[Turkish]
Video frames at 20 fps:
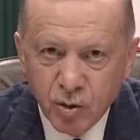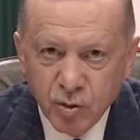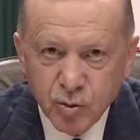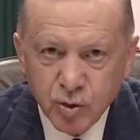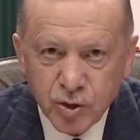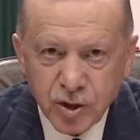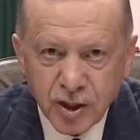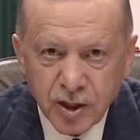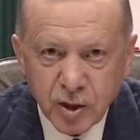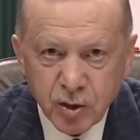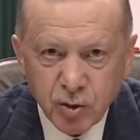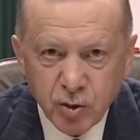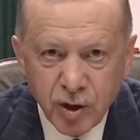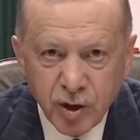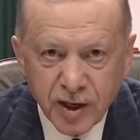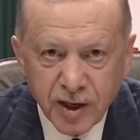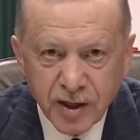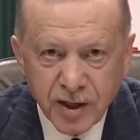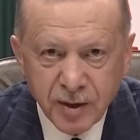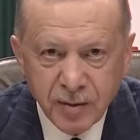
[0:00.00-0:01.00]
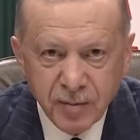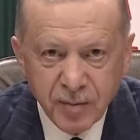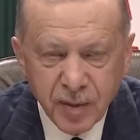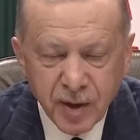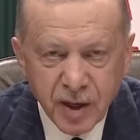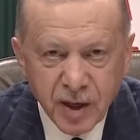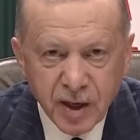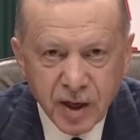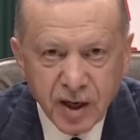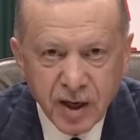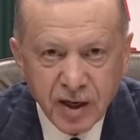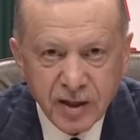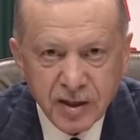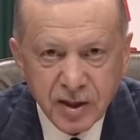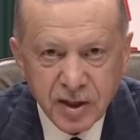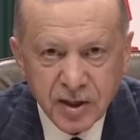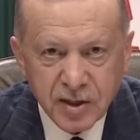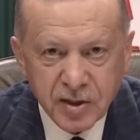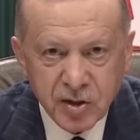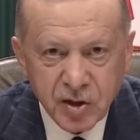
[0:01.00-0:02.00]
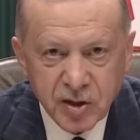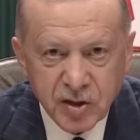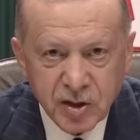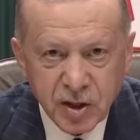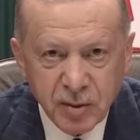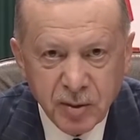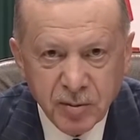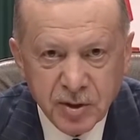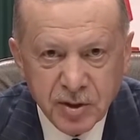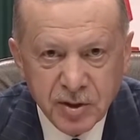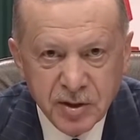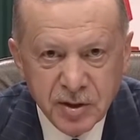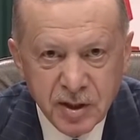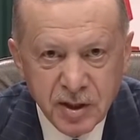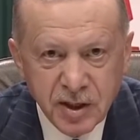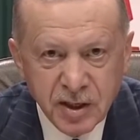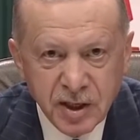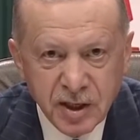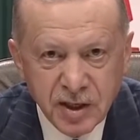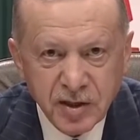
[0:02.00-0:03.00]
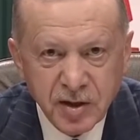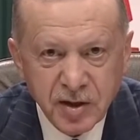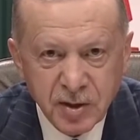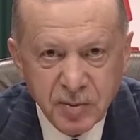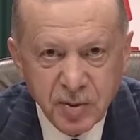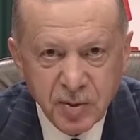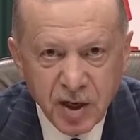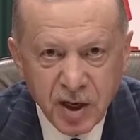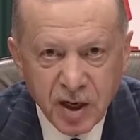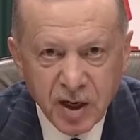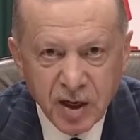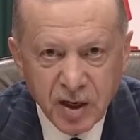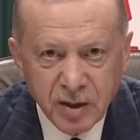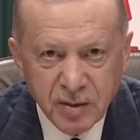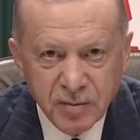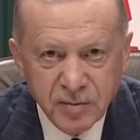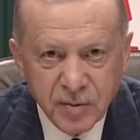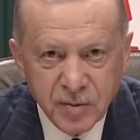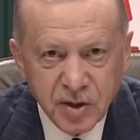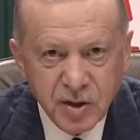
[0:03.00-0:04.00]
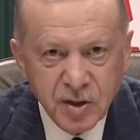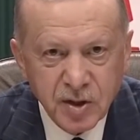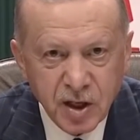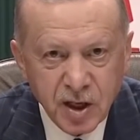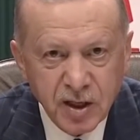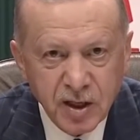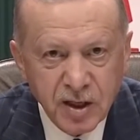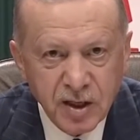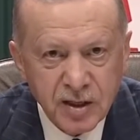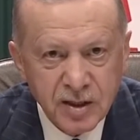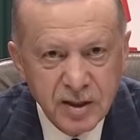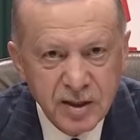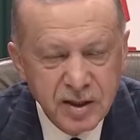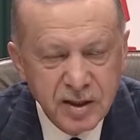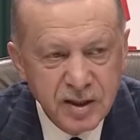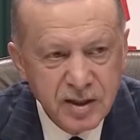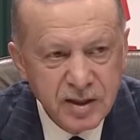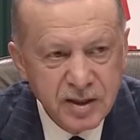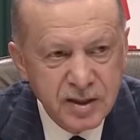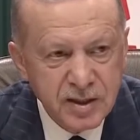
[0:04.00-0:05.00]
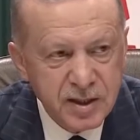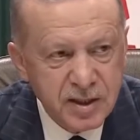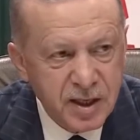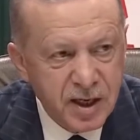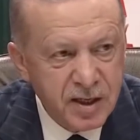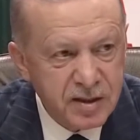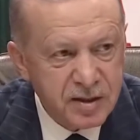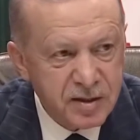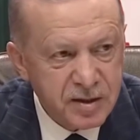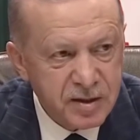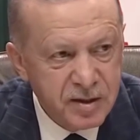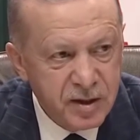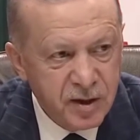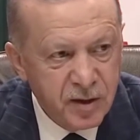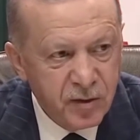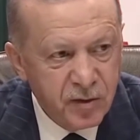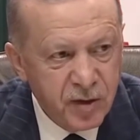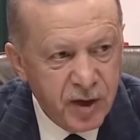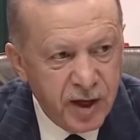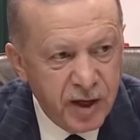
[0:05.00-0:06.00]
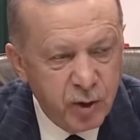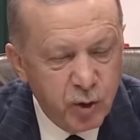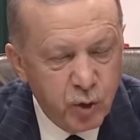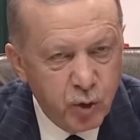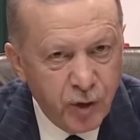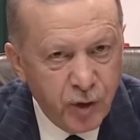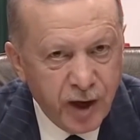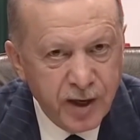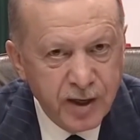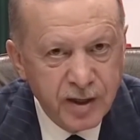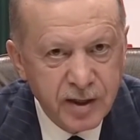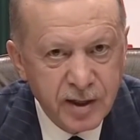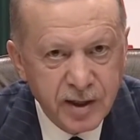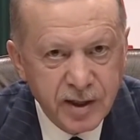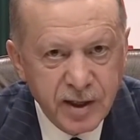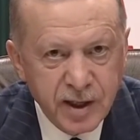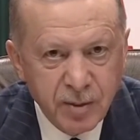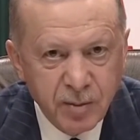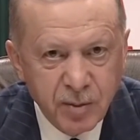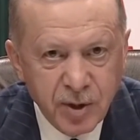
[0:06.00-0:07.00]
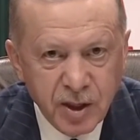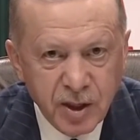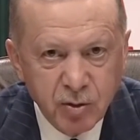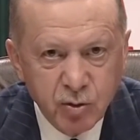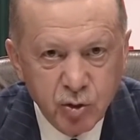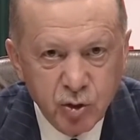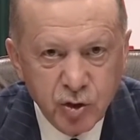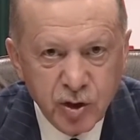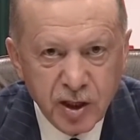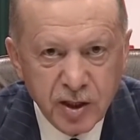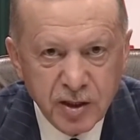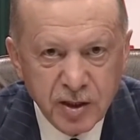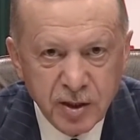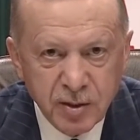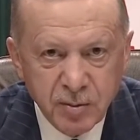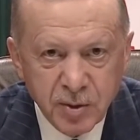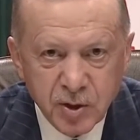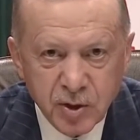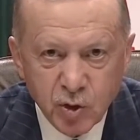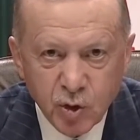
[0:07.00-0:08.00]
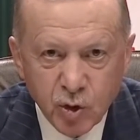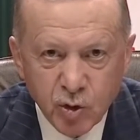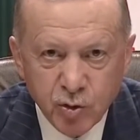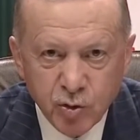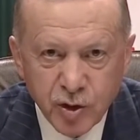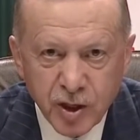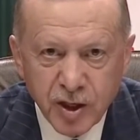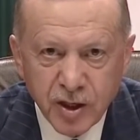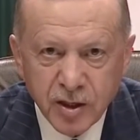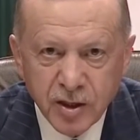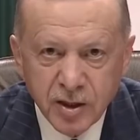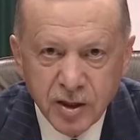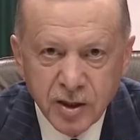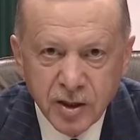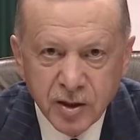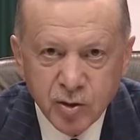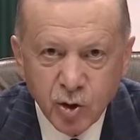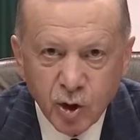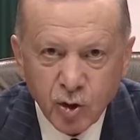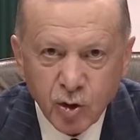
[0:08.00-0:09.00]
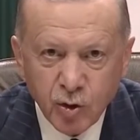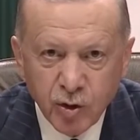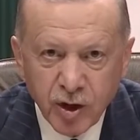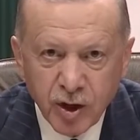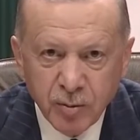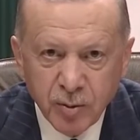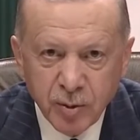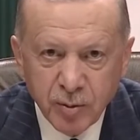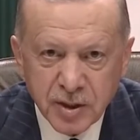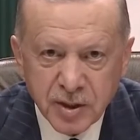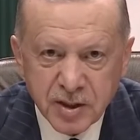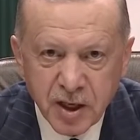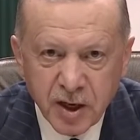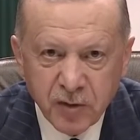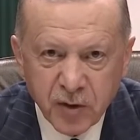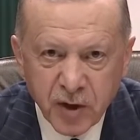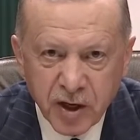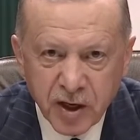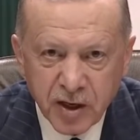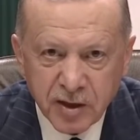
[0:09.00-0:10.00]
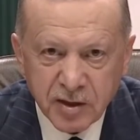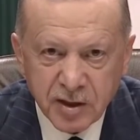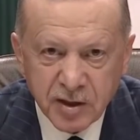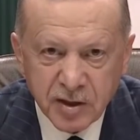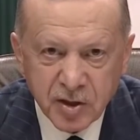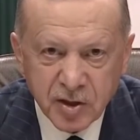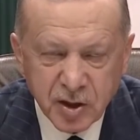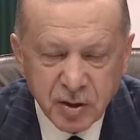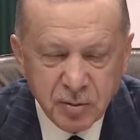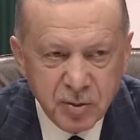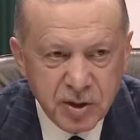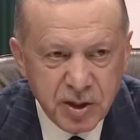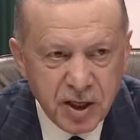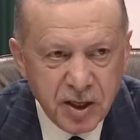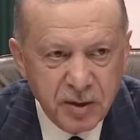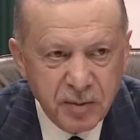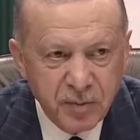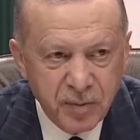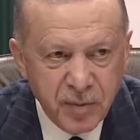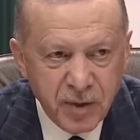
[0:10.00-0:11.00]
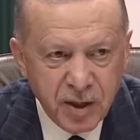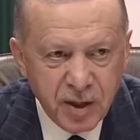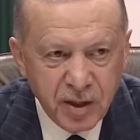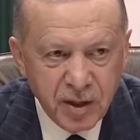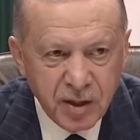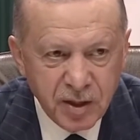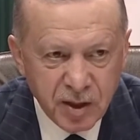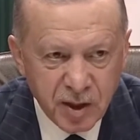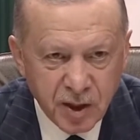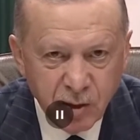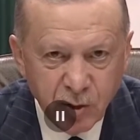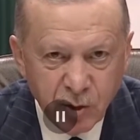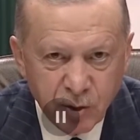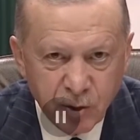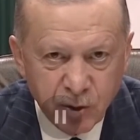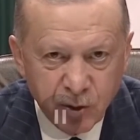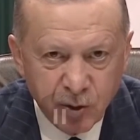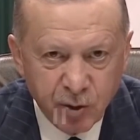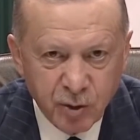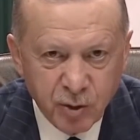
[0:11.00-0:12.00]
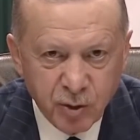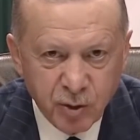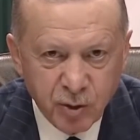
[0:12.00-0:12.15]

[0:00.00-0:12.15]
Önümüzdeki günlerde hayata geçireceğimiz yeni tedbirlerle inşallah istikrar ve güven ikliminin güçlendirilmesi yolunda çok önemli mesafe kat edeceğimize inanıyorum.